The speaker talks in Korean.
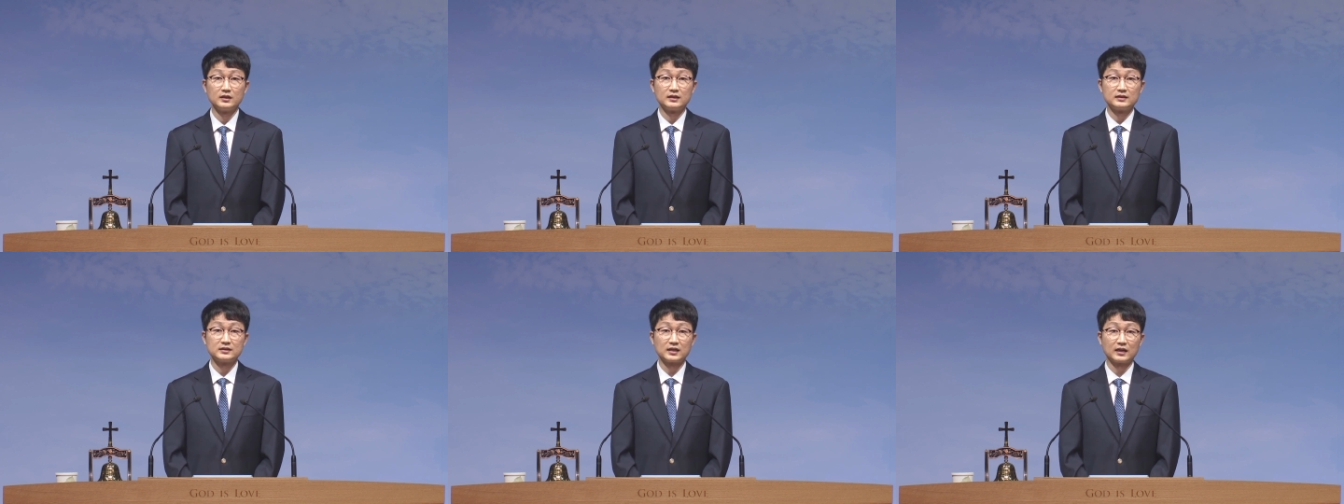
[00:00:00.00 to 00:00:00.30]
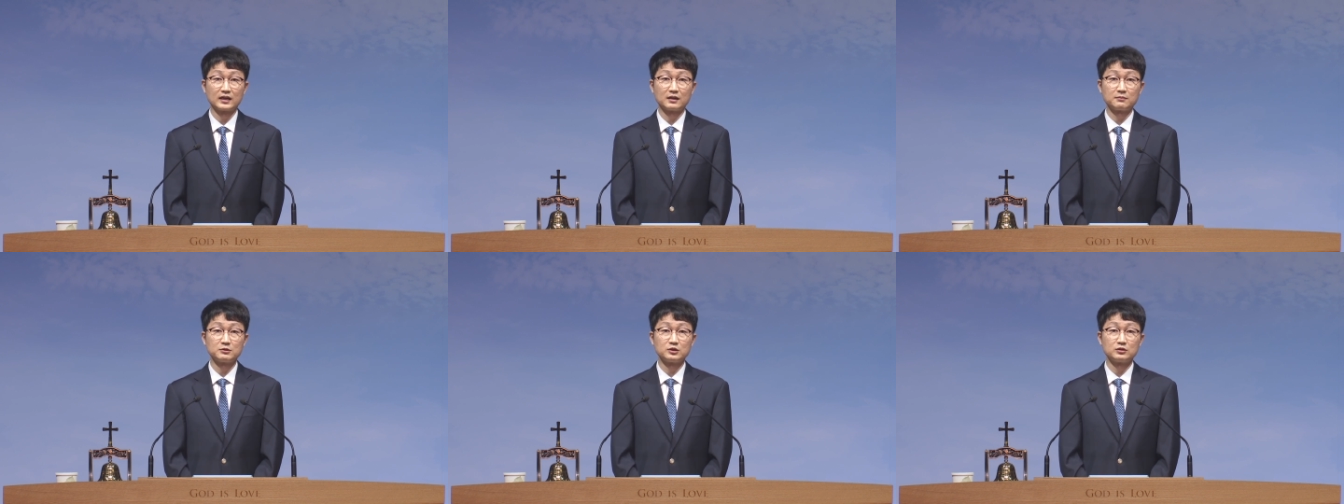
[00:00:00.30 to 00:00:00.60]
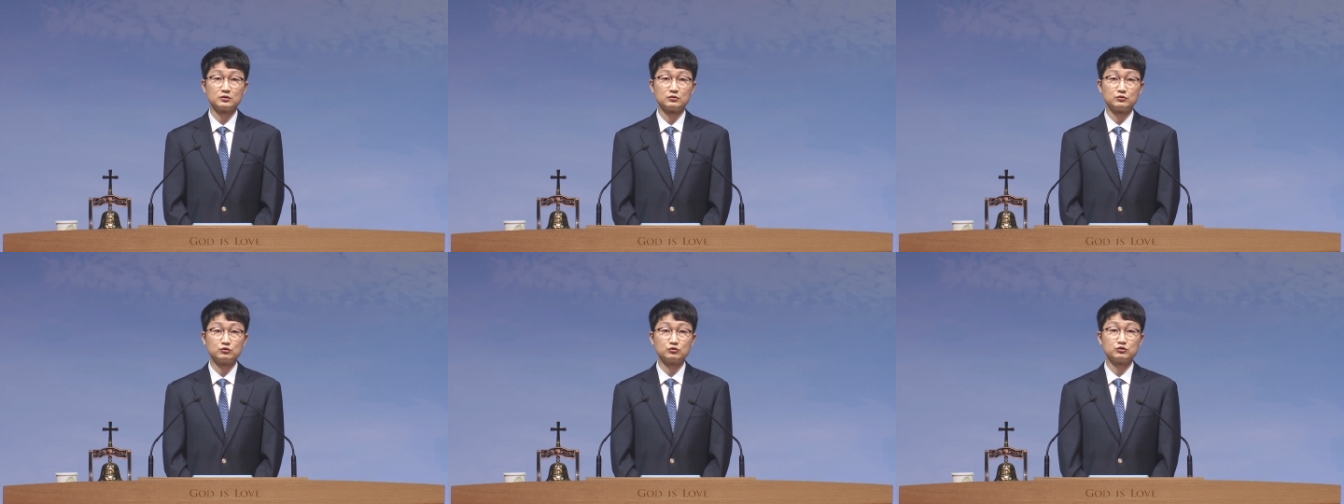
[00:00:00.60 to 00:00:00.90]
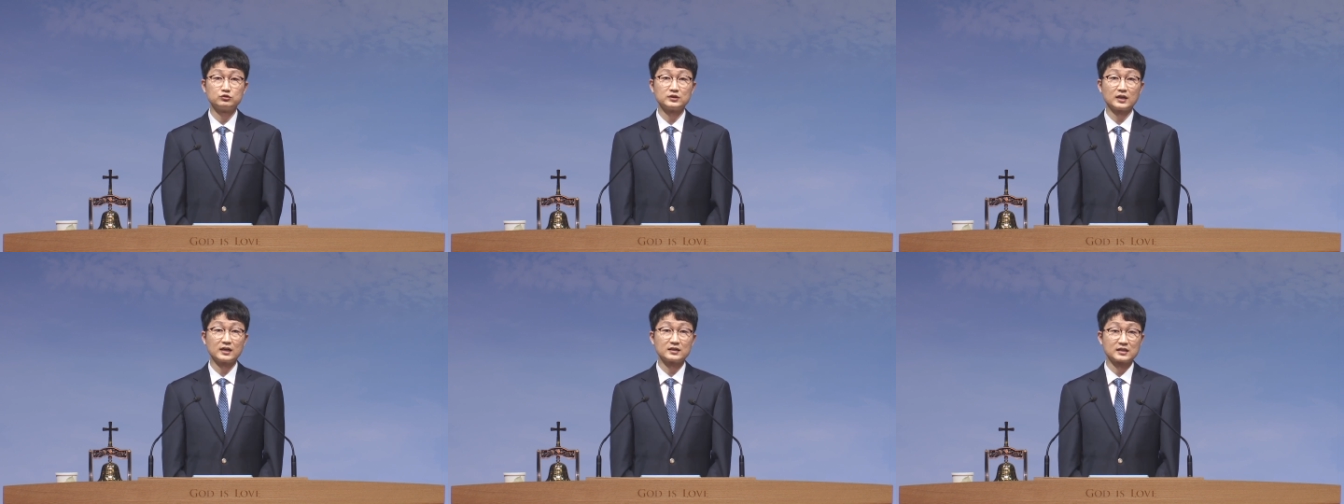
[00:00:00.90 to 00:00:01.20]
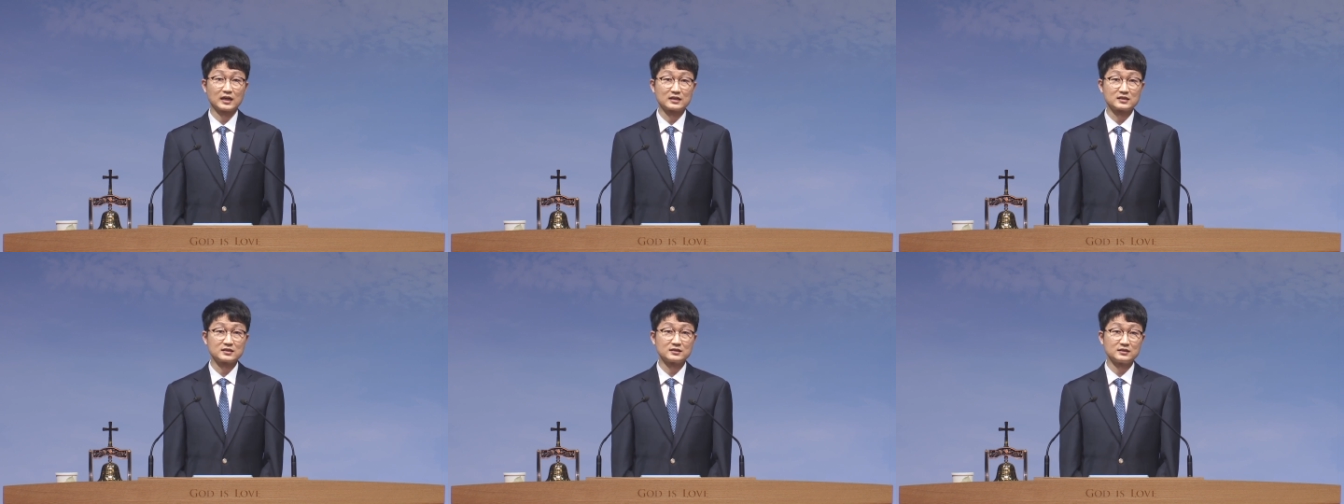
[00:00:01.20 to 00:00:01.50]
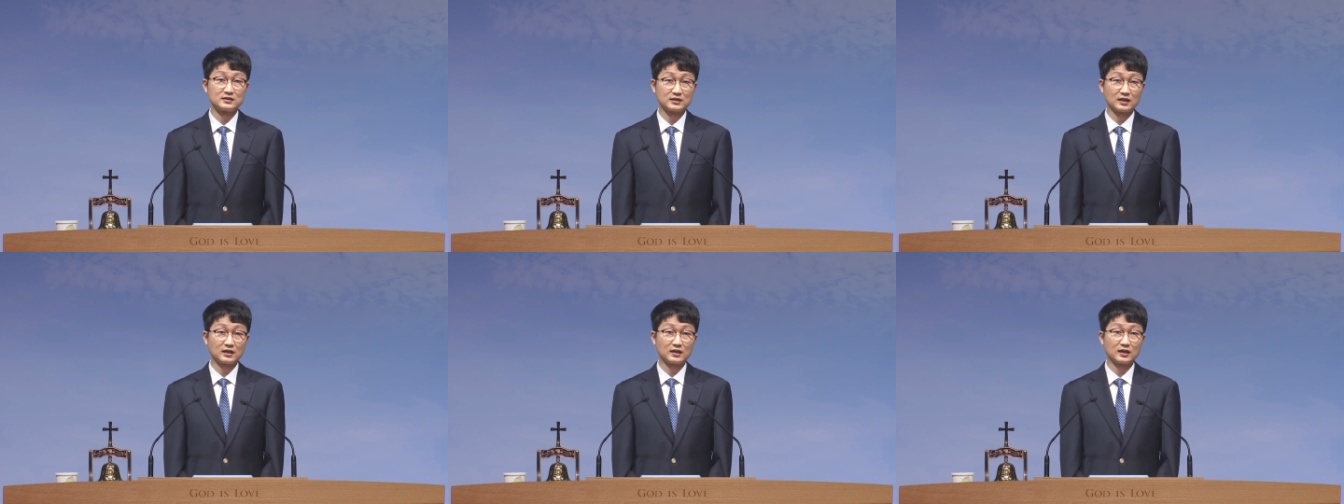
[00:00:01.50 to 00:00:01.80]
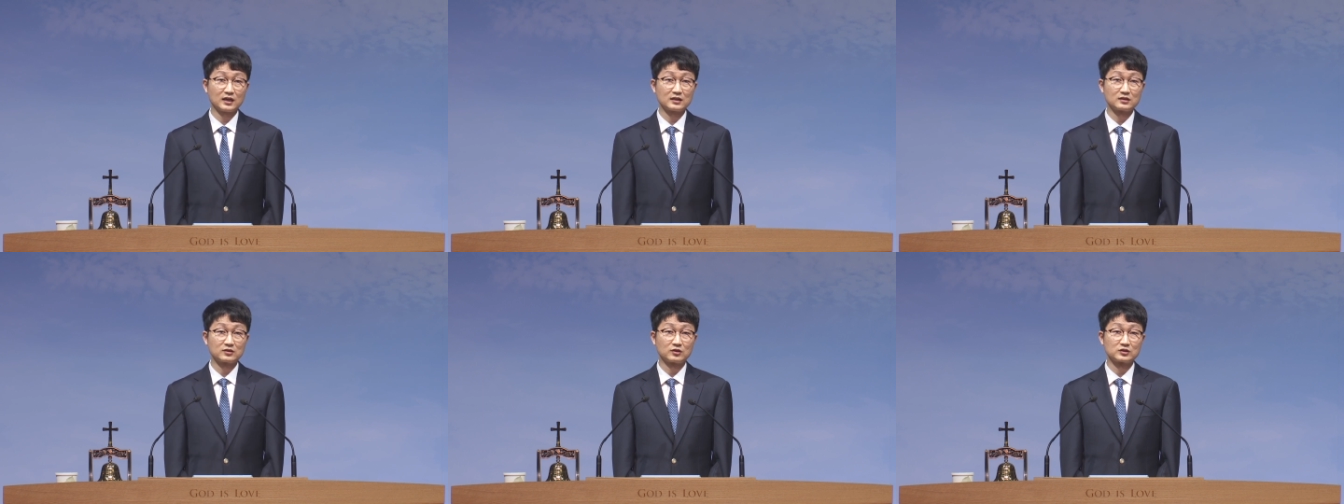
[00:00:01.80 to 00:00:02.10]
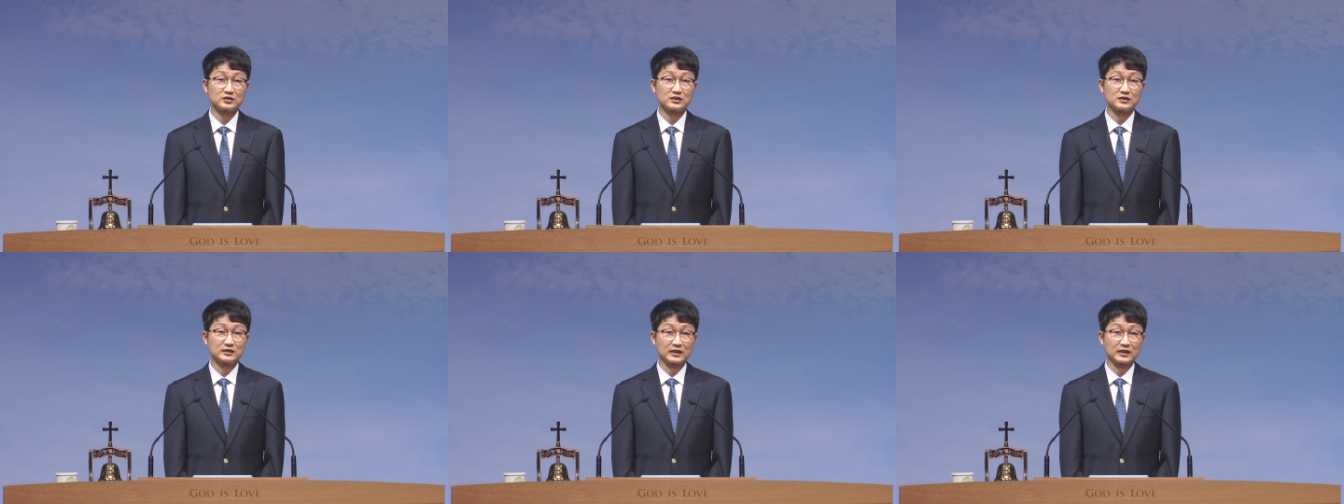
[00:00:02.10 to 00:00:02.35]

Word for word: 이 사람은 누구나 자신을 사랑하는 것이